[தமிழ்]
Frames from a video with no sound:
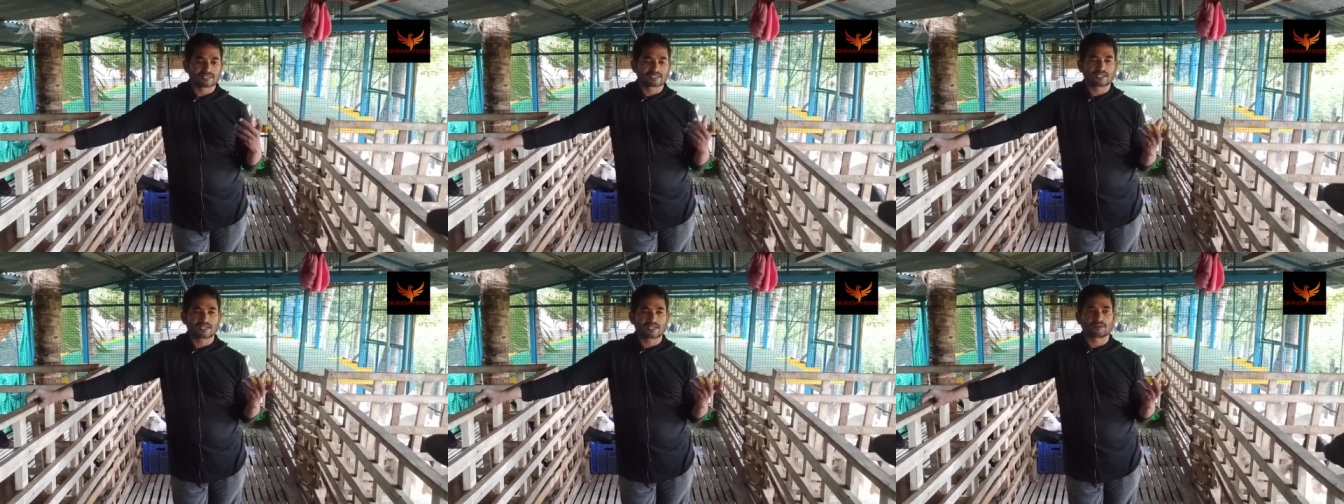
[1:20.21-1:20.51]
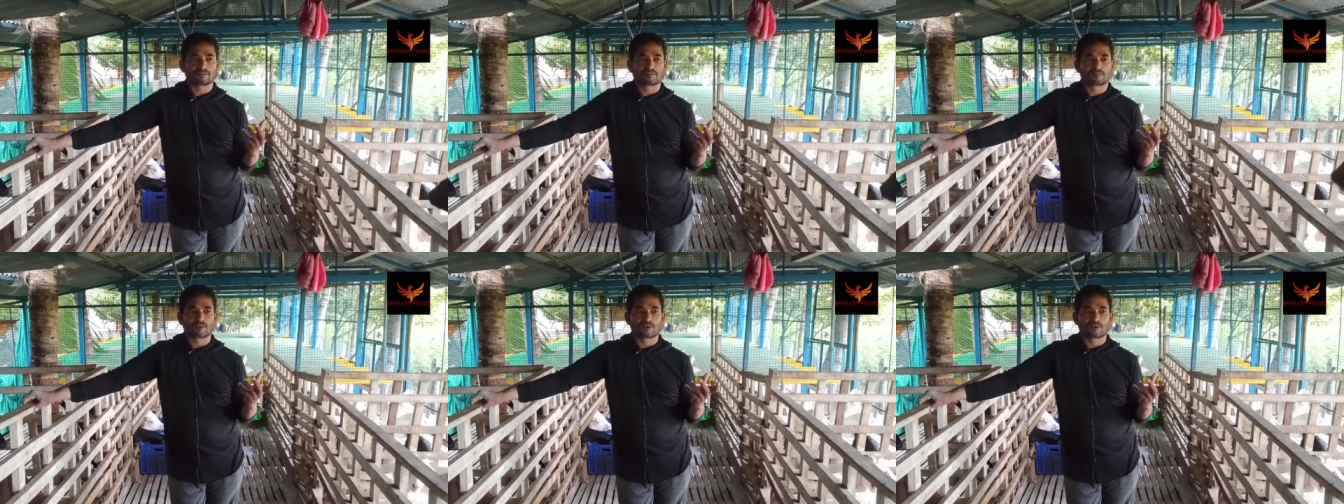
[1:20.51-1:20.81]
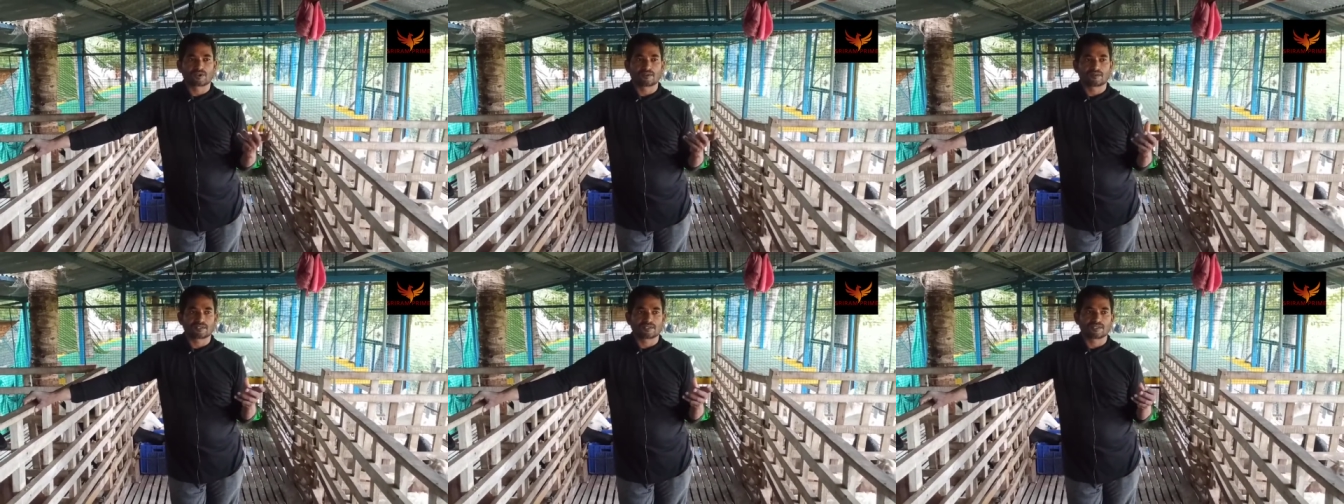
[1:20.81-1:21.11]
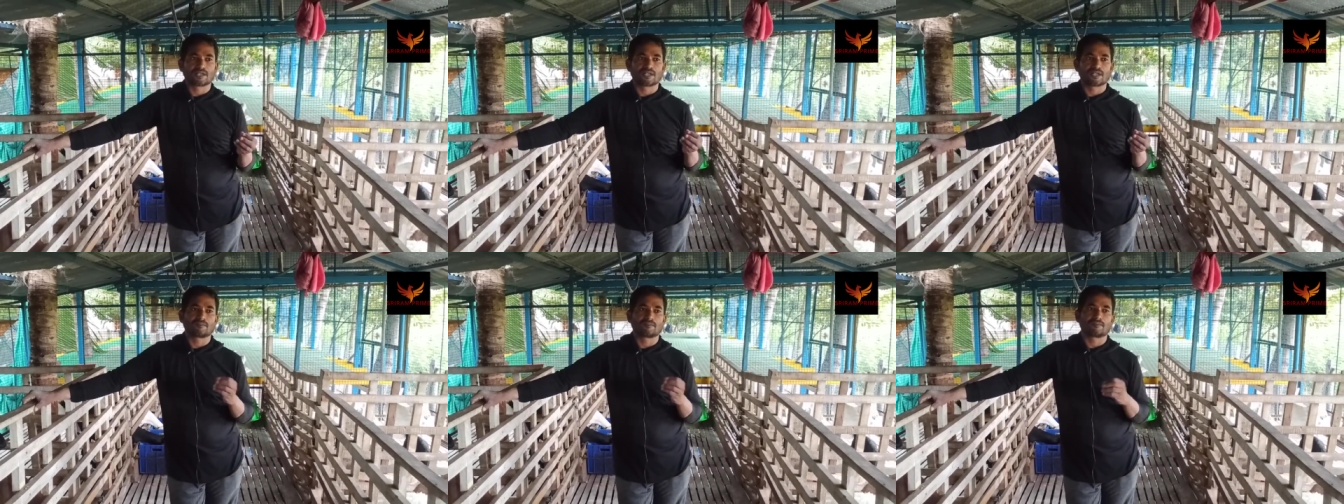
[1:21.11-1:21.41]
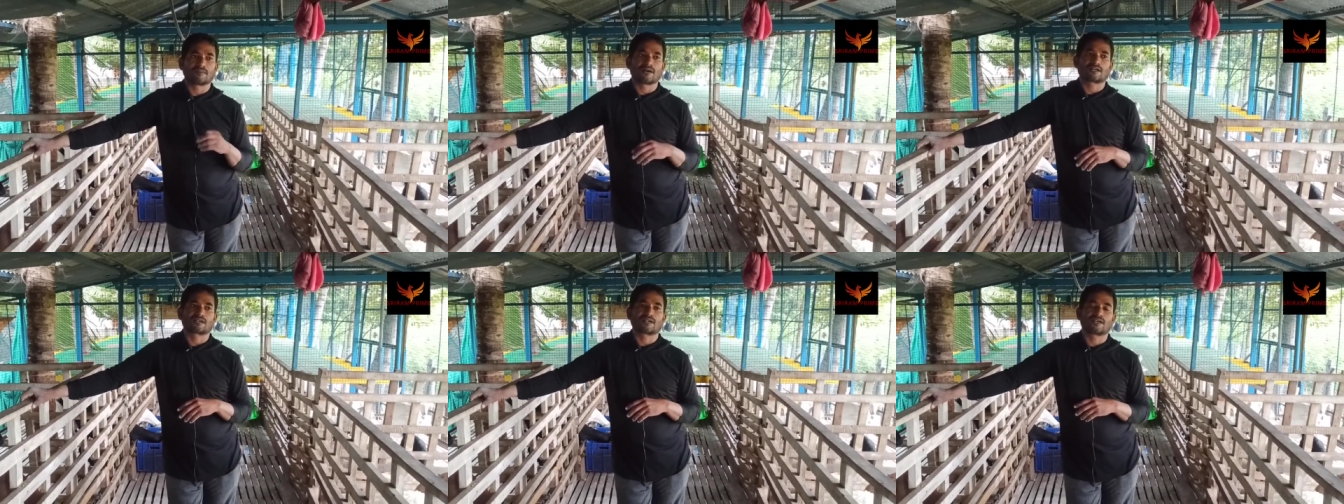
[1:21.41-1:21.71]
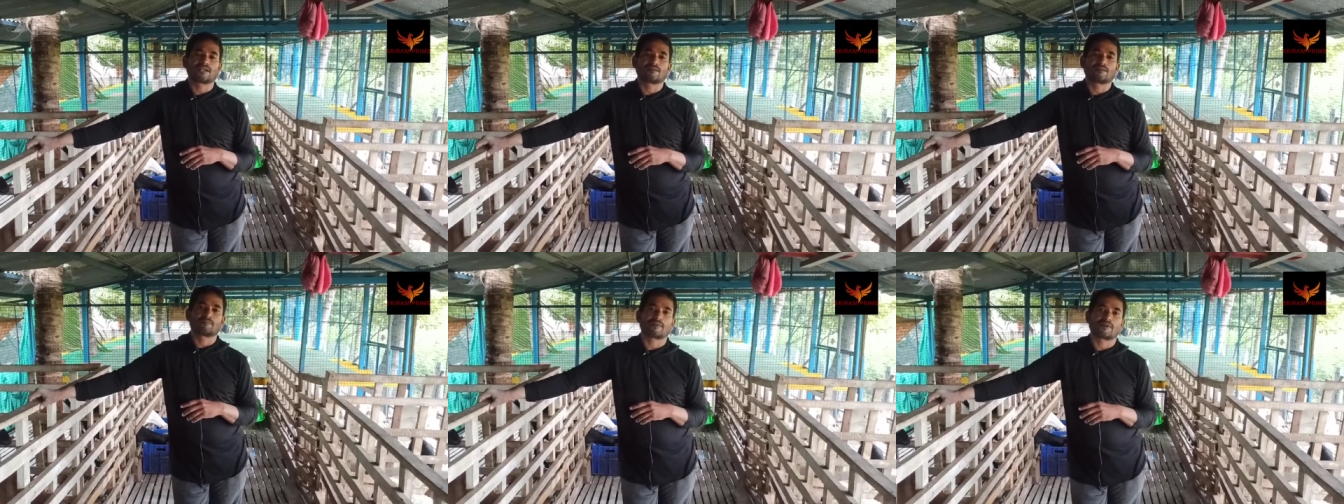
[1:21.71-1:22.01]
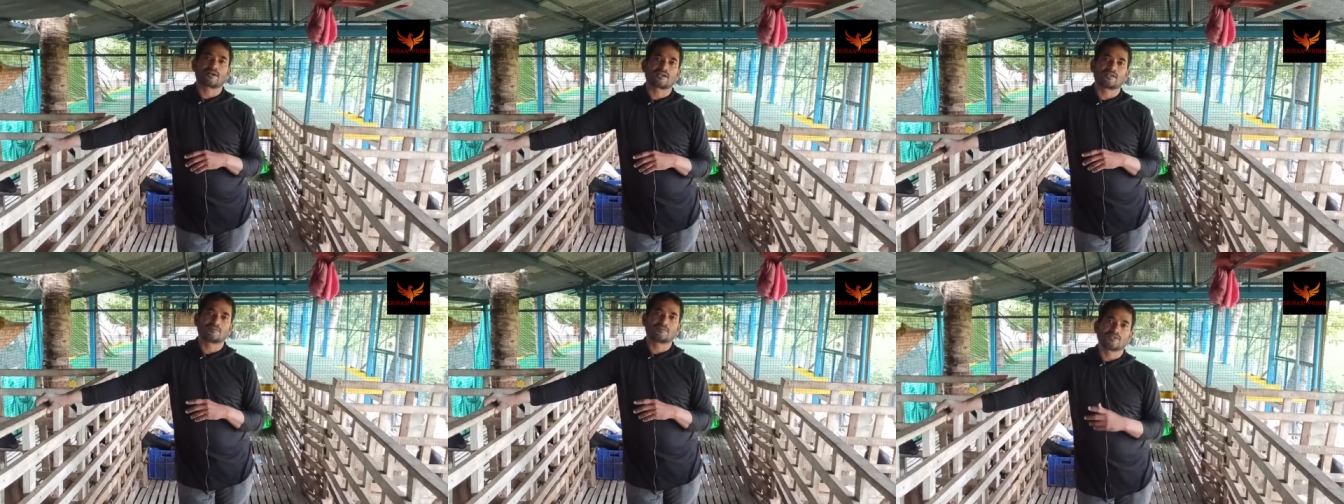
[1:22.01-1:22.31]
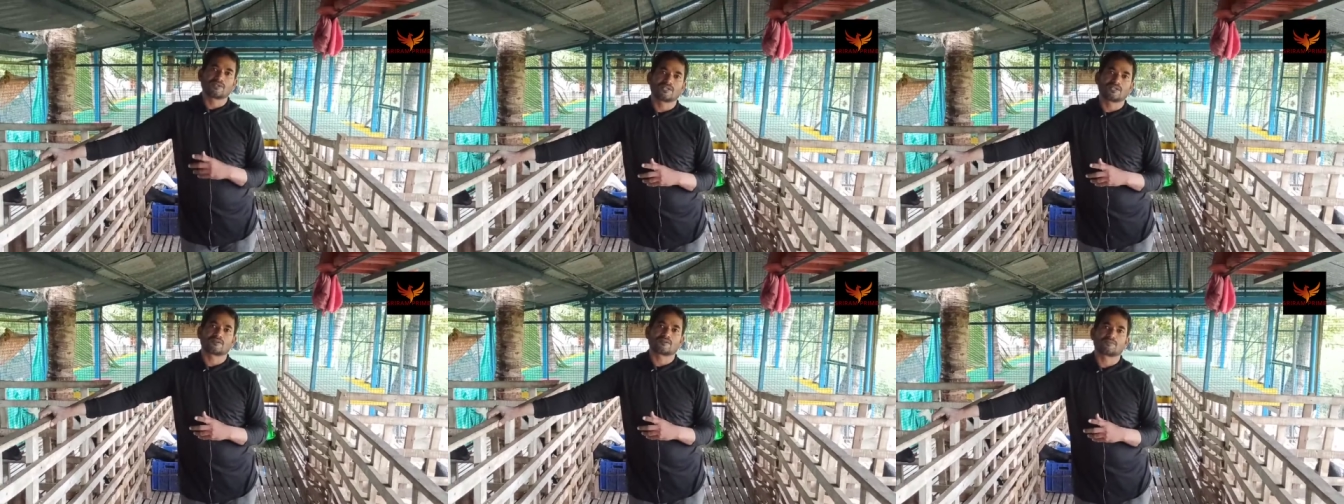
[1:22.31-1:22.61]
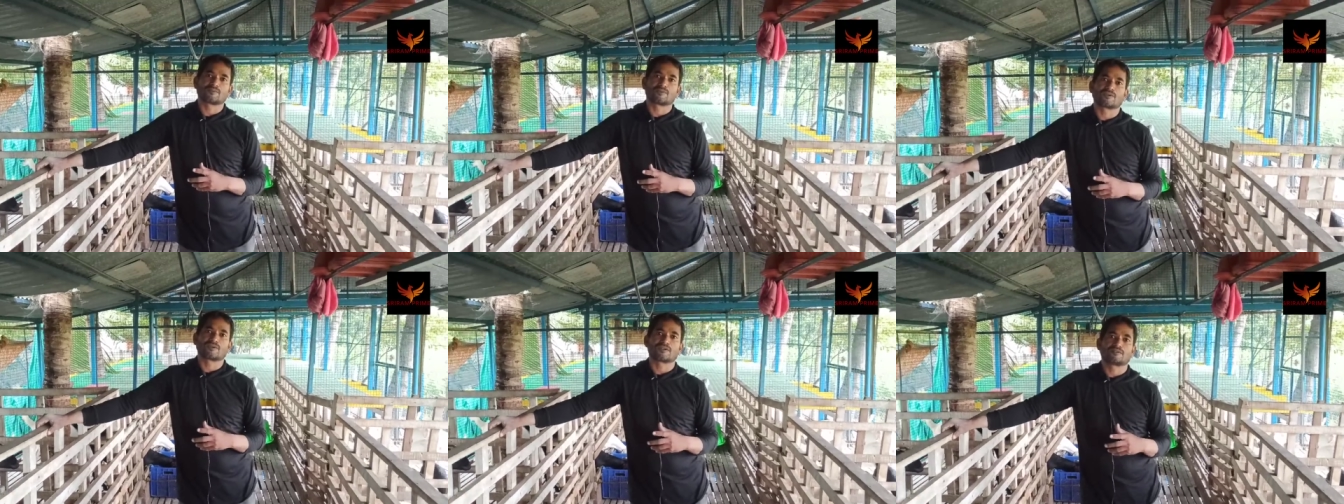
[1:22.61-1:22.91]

வேஸ்ட்டான பொருளை வந்து என்னால் மார்க்கெட்டிங் பண்ண முடியாத